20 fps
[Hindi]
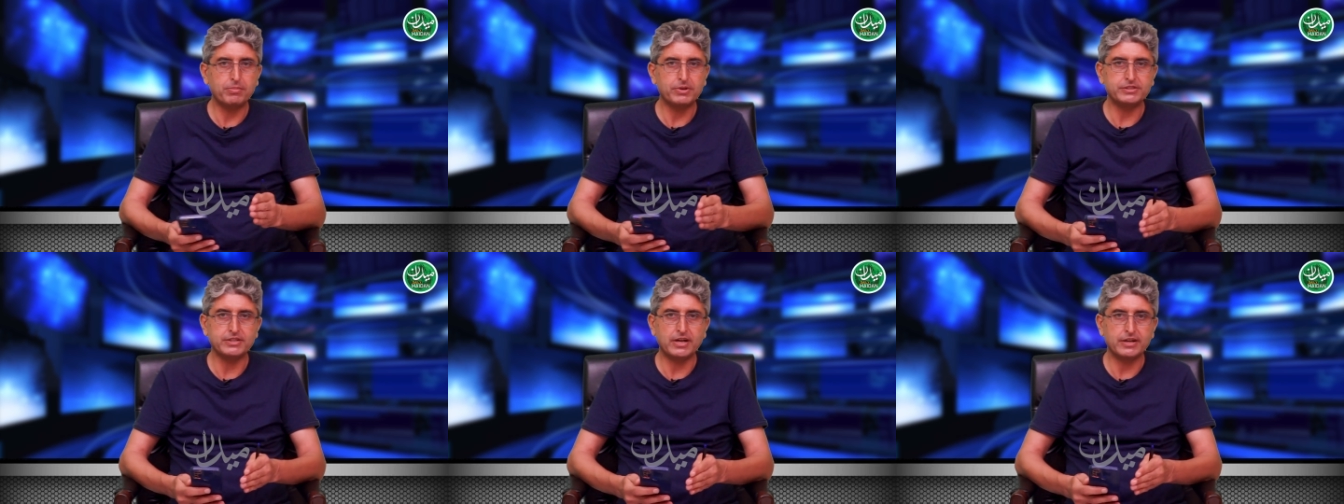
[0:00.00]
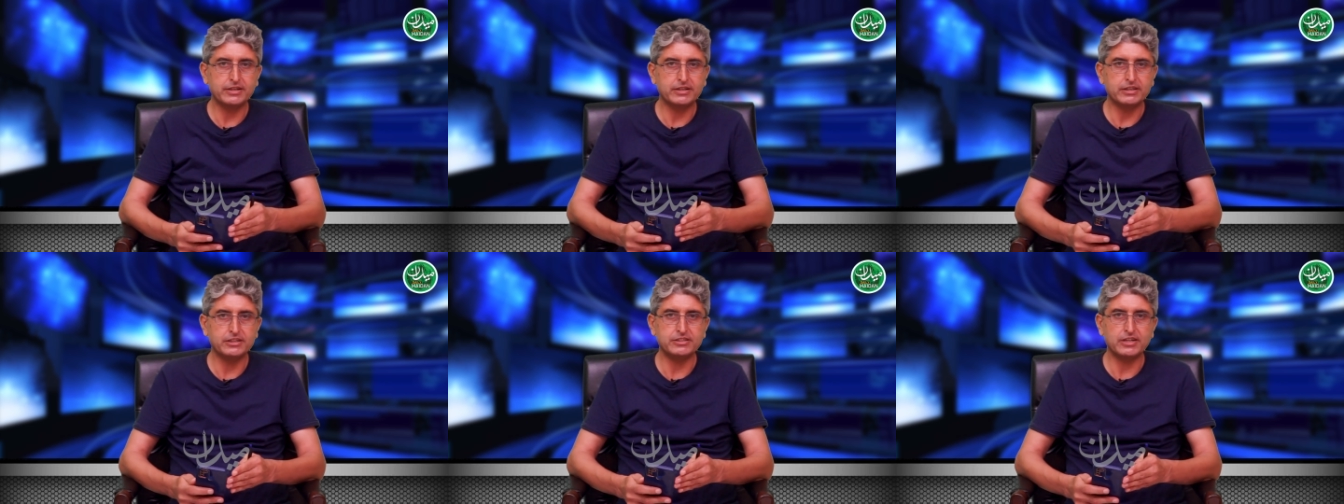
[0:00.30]
पर
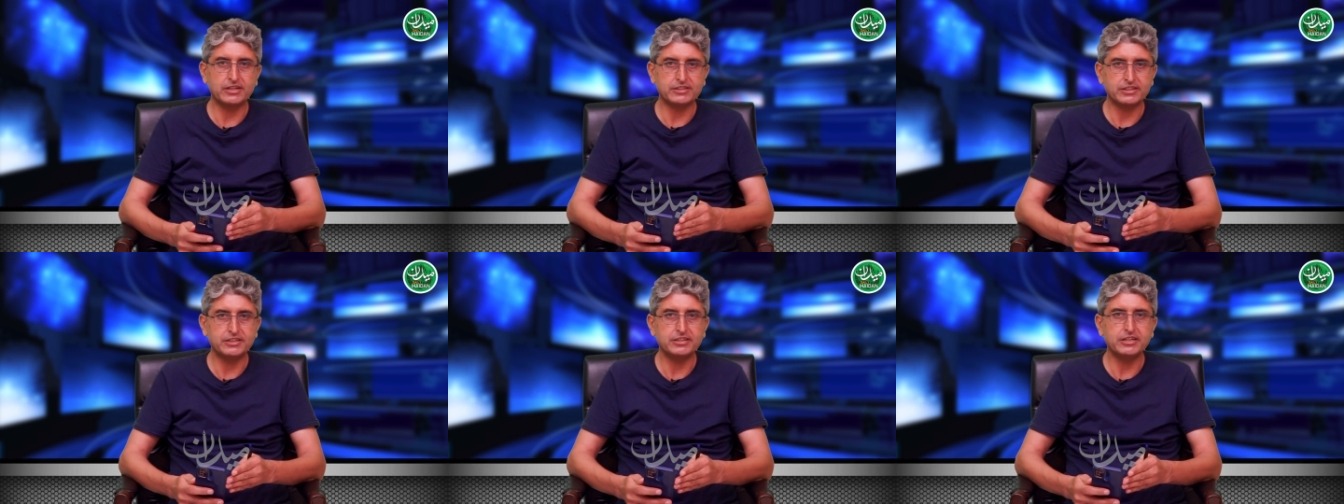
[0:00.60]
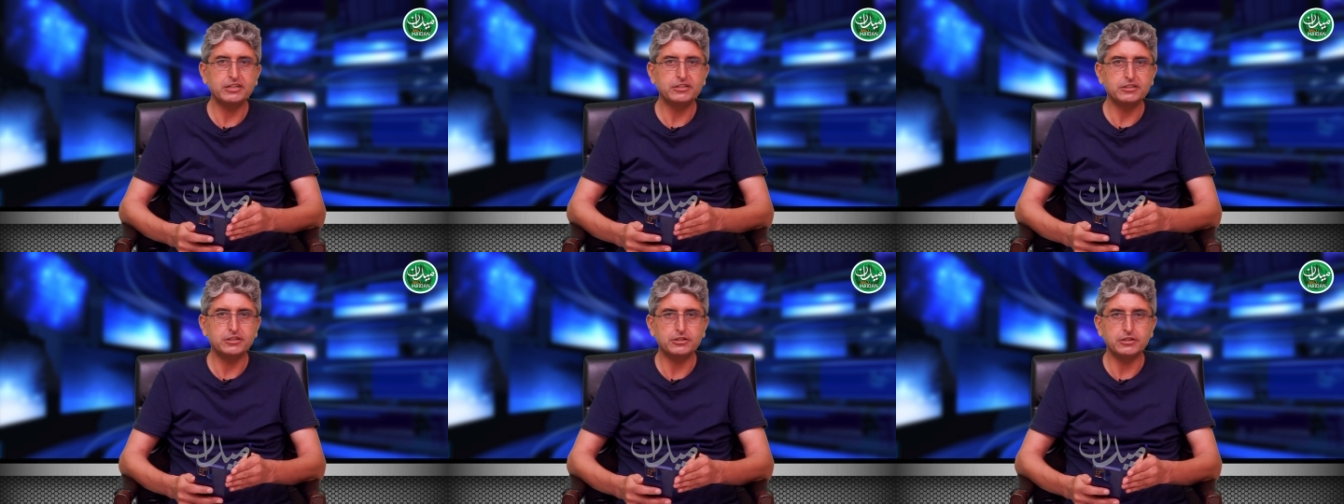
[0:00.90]
जाने की इजाज़त
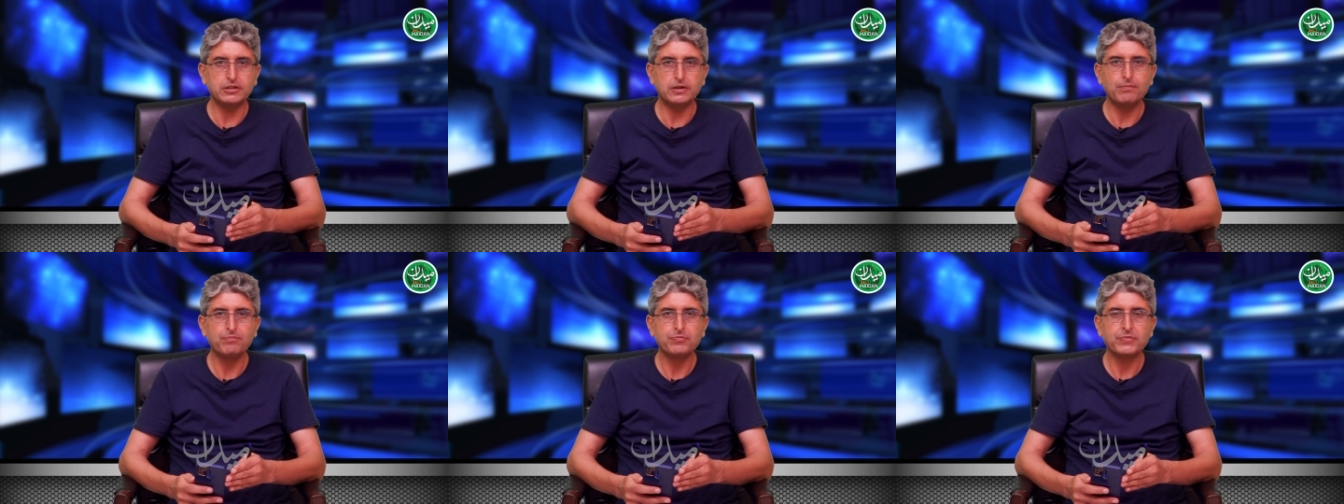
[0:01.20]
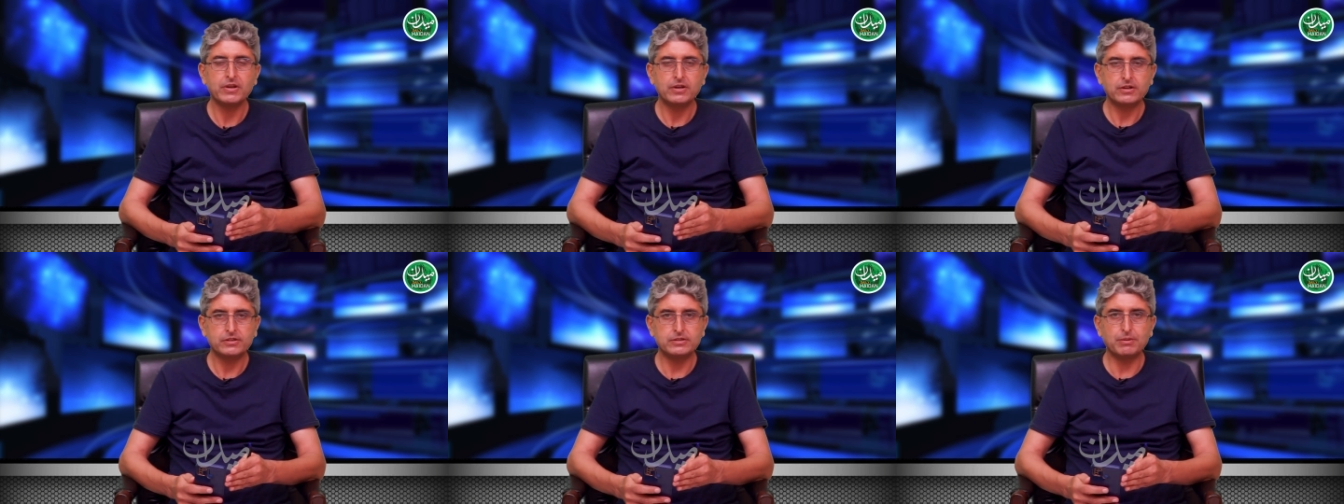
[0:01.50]
नहीं दी थी
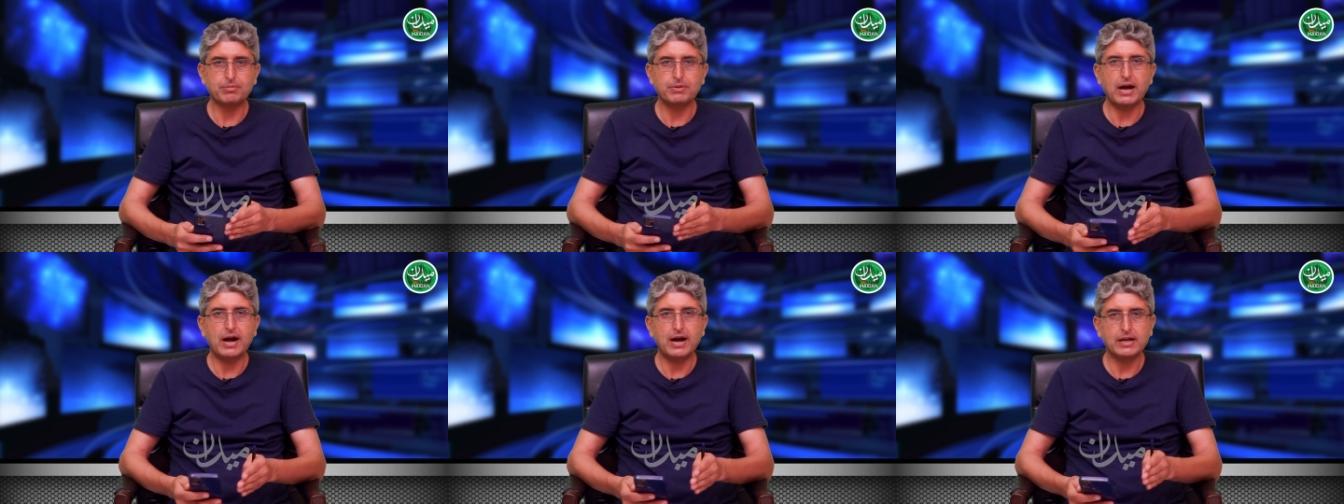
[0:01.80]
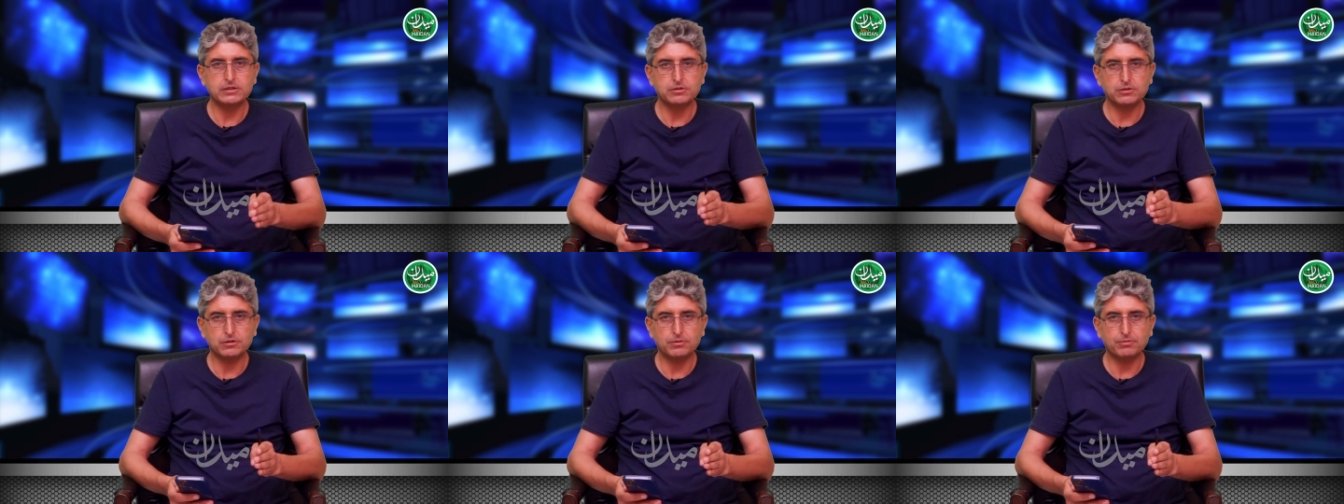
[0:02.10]
जबकि
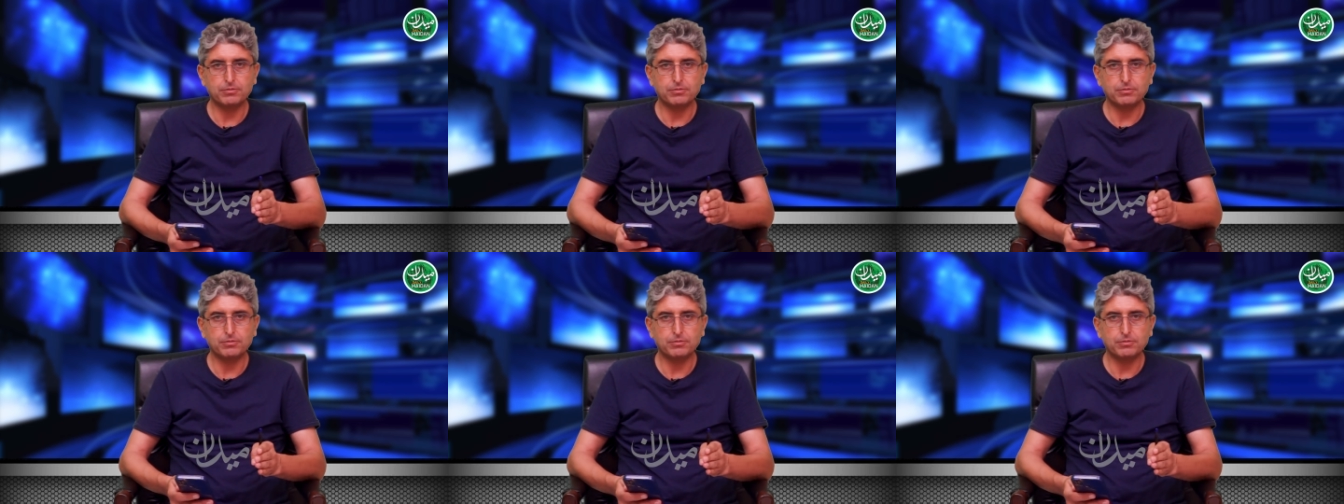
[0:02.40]
आज